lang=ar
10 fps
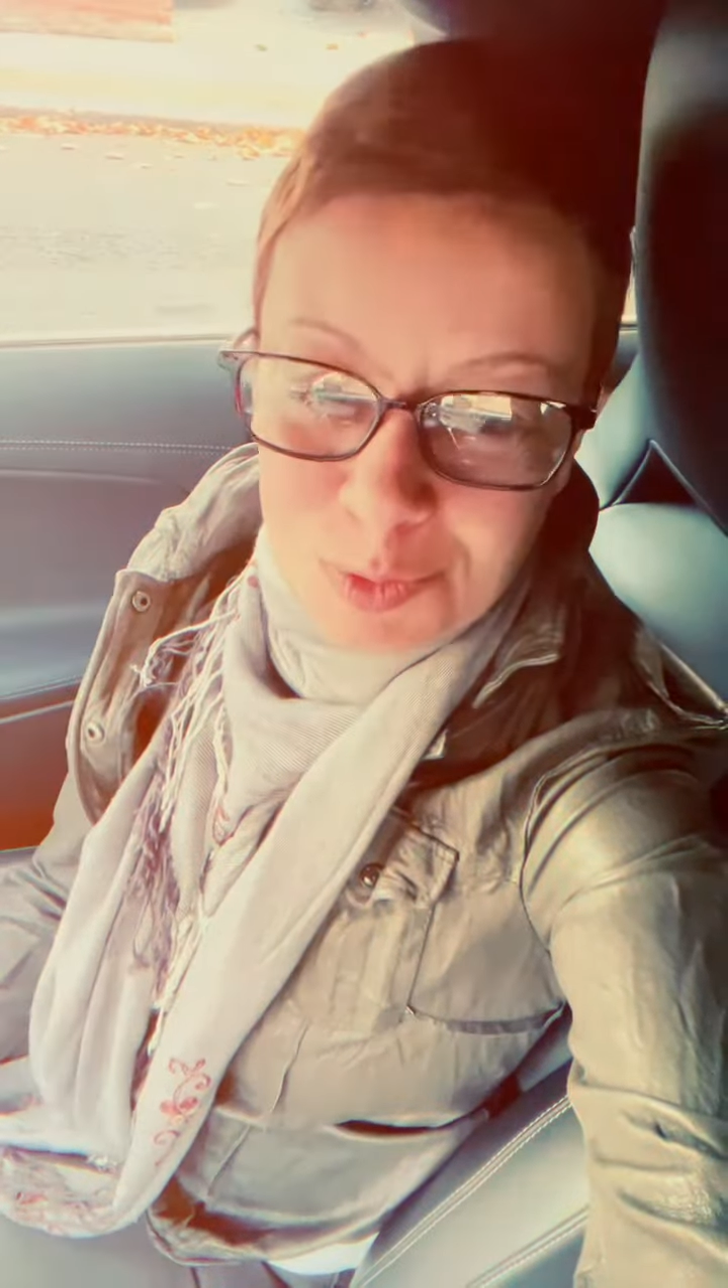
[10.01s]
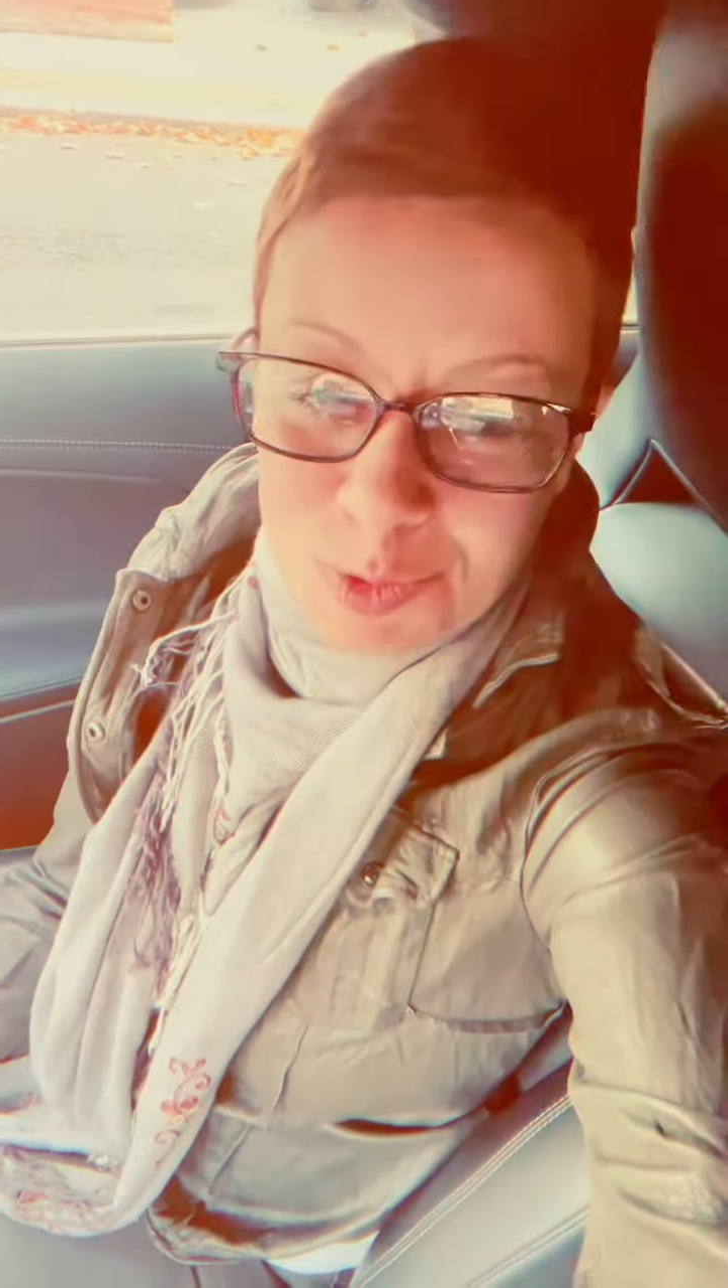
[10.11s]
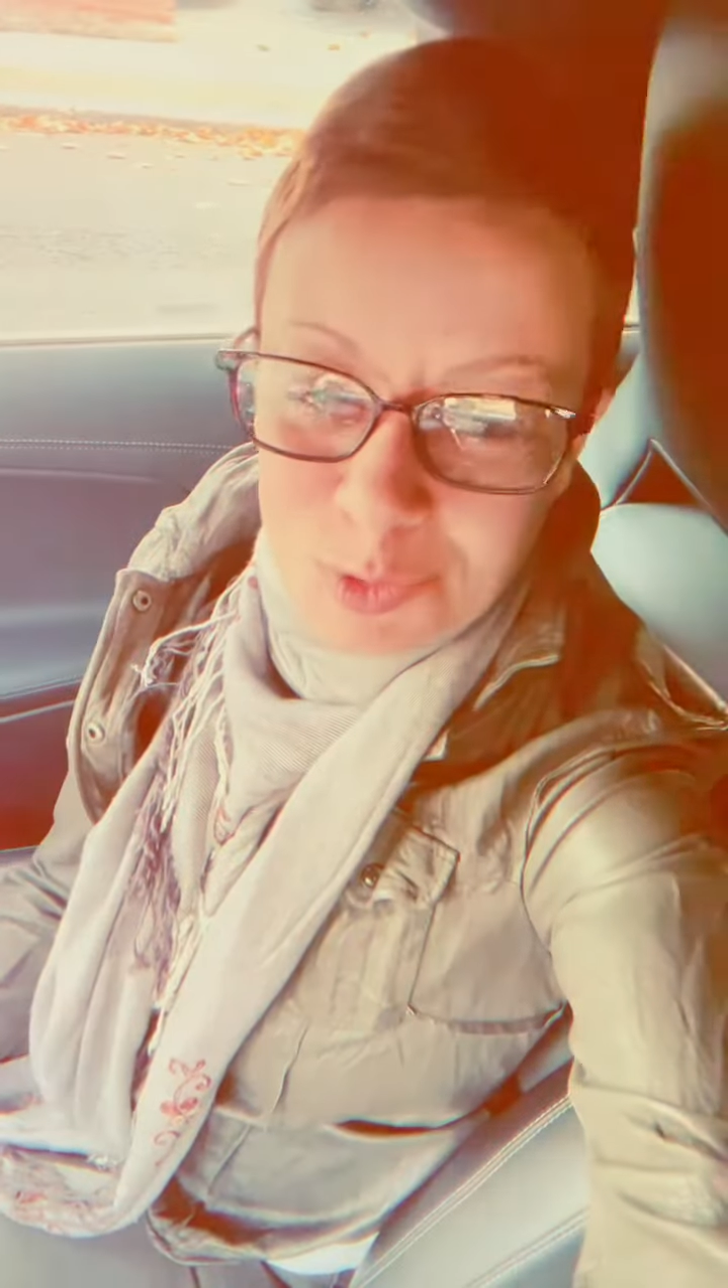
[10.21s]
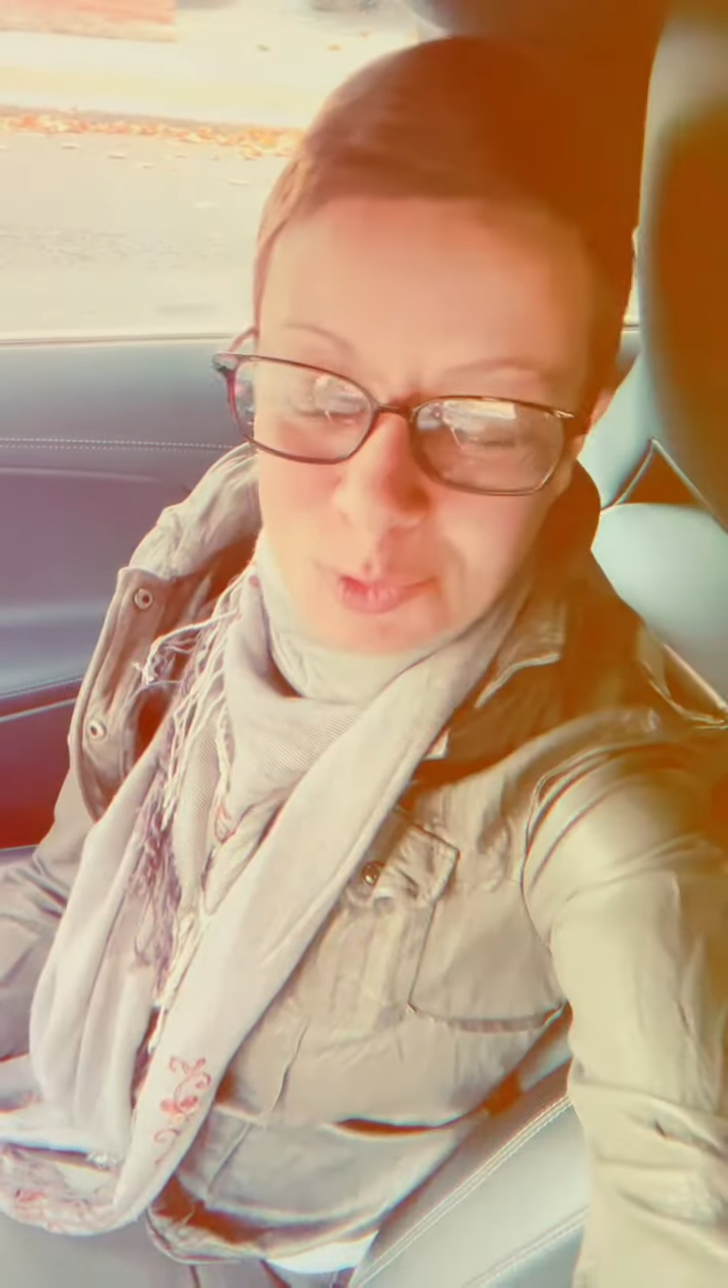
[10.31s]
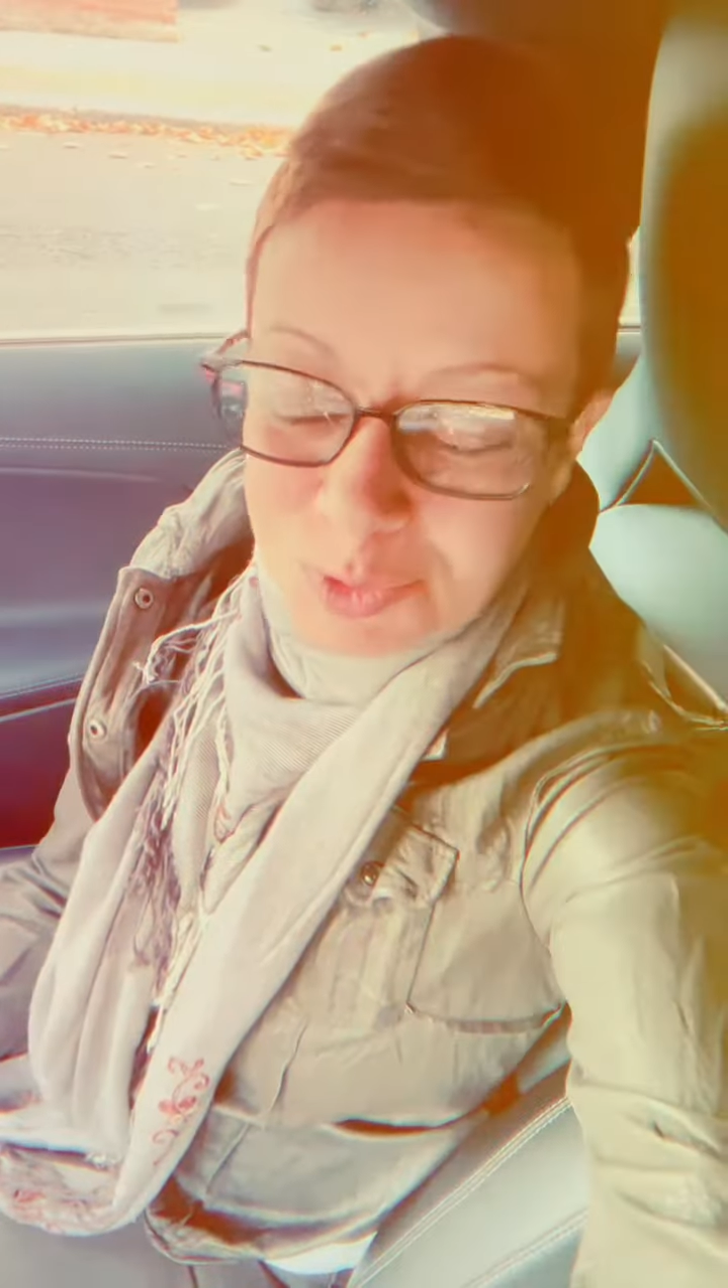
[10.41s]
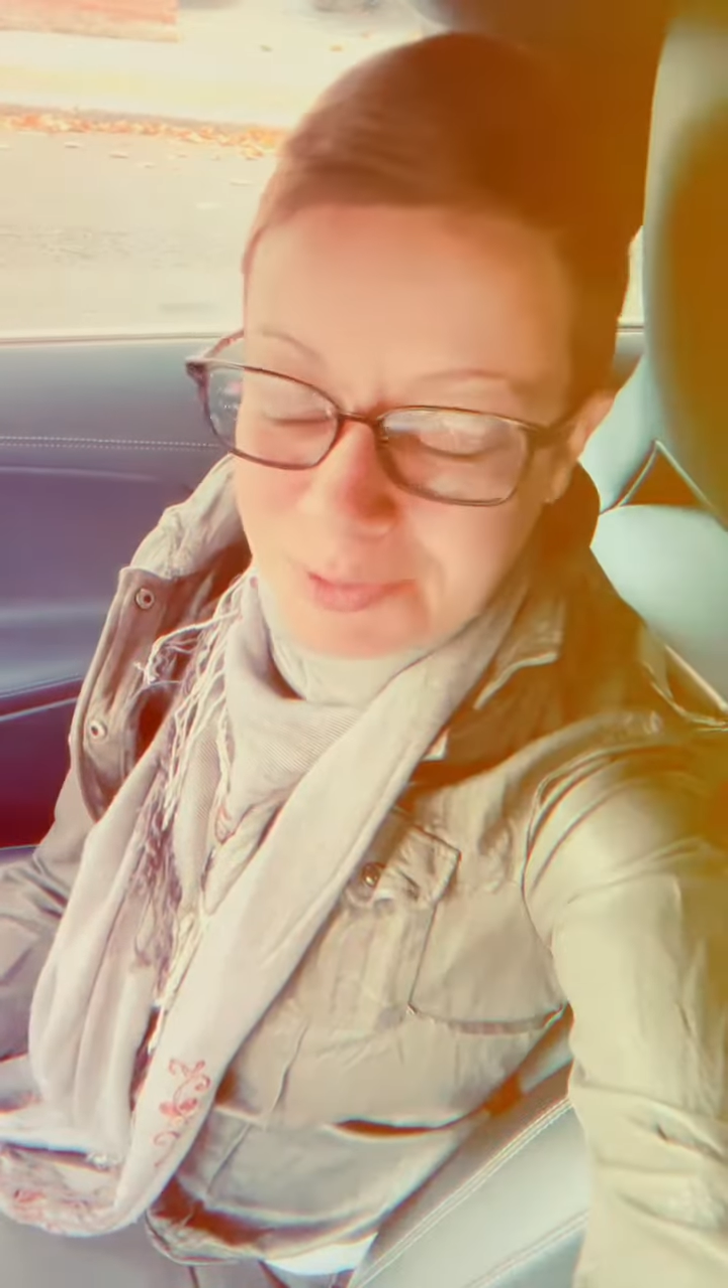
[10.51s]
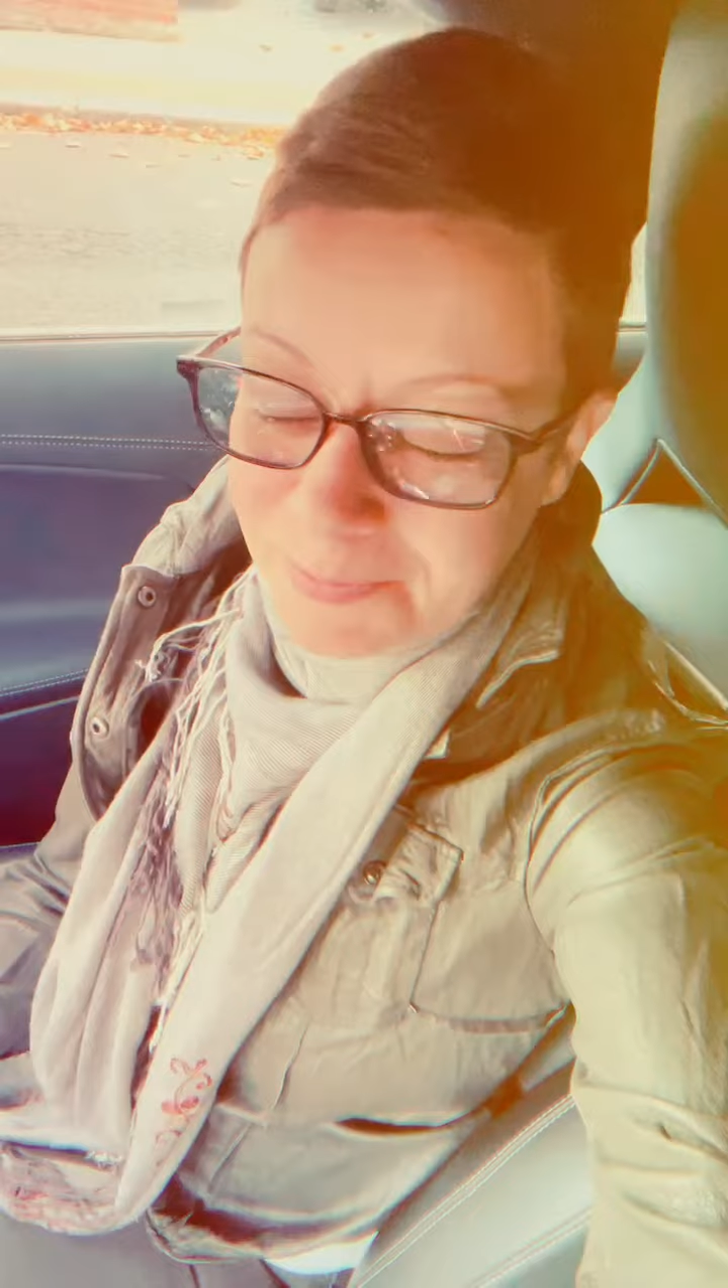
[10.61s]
والسرور